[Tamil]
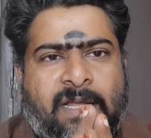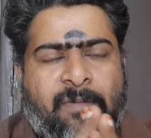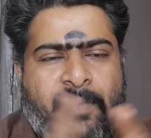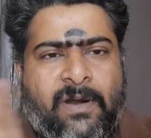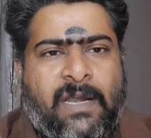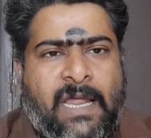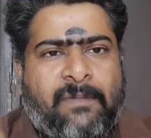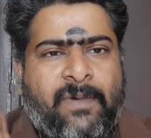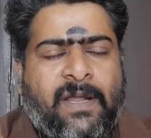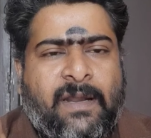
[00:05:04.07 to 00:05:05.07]
அதுக்கப்புறம்
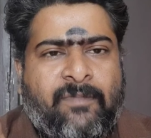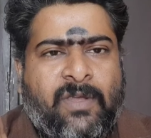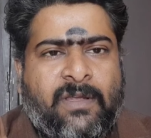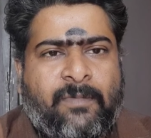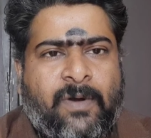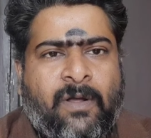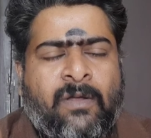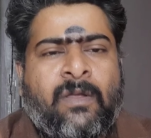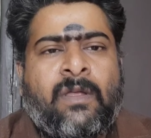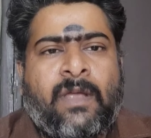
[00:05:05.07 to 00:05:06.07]
லேர்ன் பண்ண ஆரம்பித்ததுக்கப்புறம்
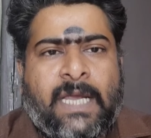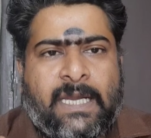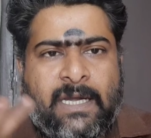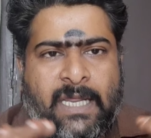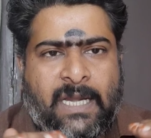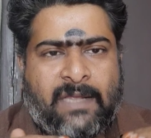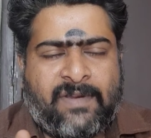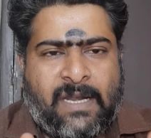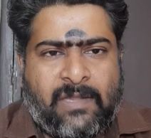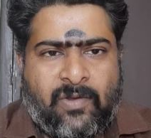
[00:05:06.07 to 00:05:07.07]
டிஎன்ஏ
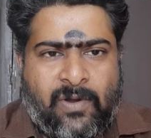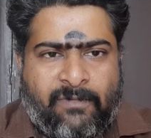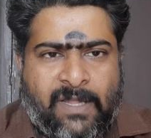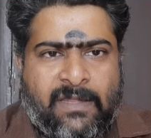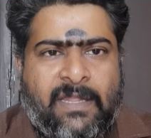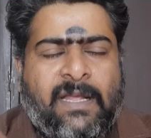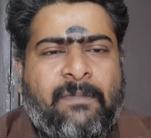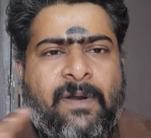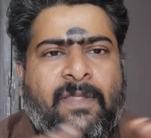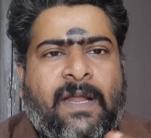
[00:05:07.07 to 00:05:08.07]
அஸ்ட்ராலஜிக்குள்ளே
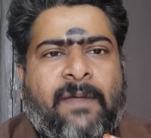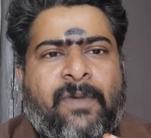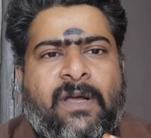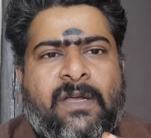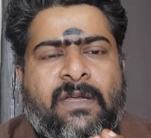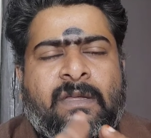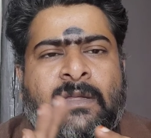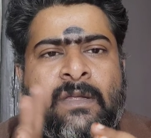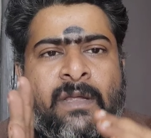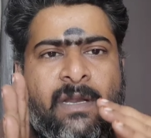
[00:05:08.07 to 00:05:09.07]
வந்ததுக்கப்புறம் தான் நமக்கு
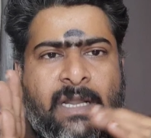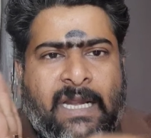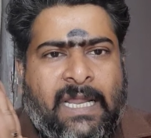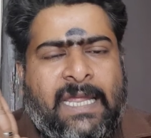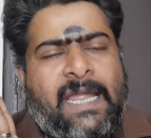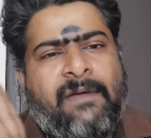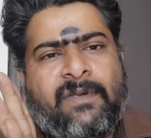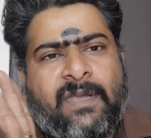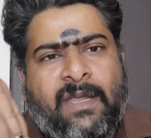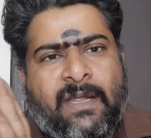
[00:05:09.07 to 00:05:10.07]
நிறைய
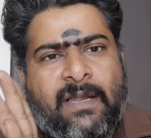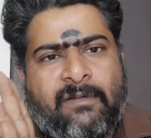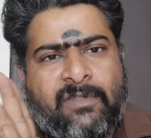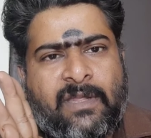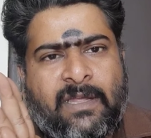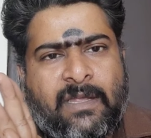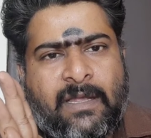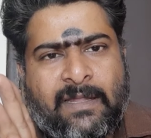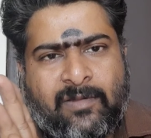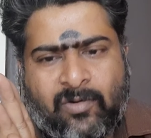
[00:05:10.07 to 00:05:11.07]
விஷயங்கள் வந்து
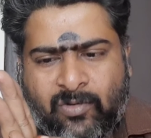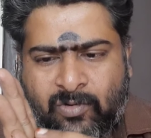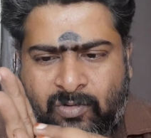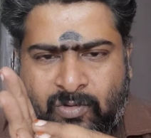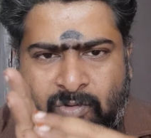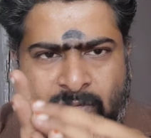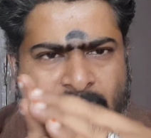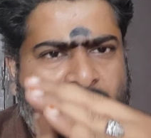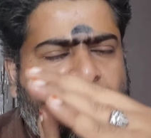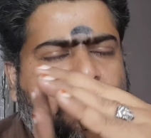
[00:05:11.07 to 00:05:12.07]
அதை தொட்டு தொட்டு தொட்டு
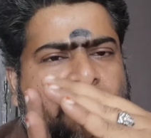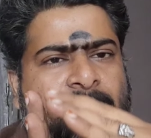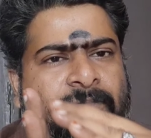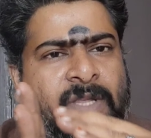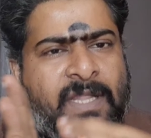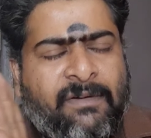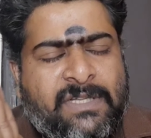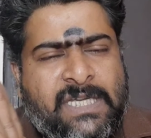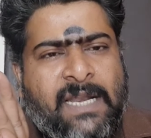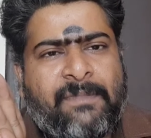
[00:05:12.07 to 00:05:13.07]
தொட்டு இதை
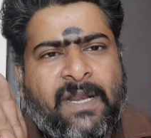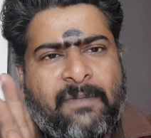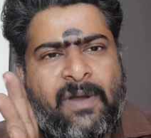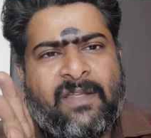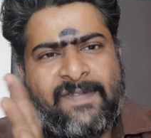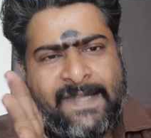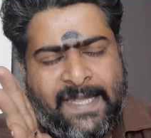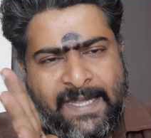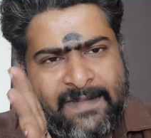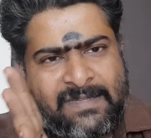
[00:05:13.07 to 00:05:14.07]
வச்சே நம்ம ரெமெடிஸ்
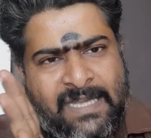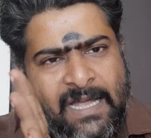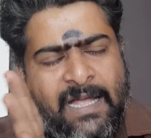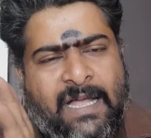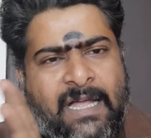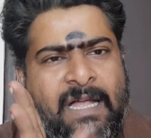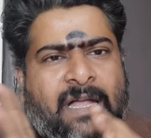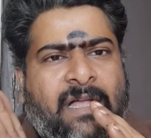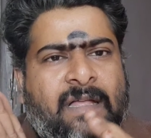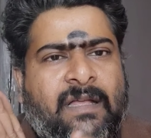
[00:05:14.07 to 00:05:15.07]
ஈஸியாக
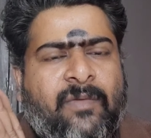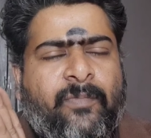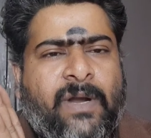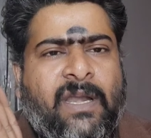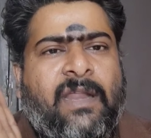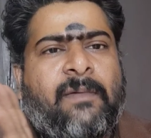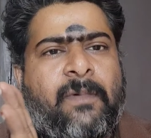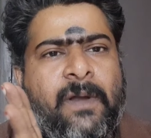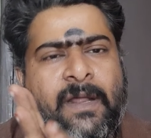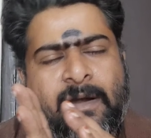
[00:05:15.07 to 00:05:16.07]
பண்ணிகிட்டே
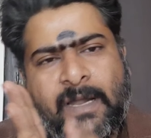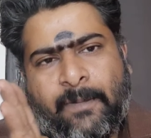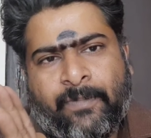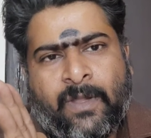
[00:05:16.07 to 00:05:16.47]
போயிட்டே இருக்கலாம்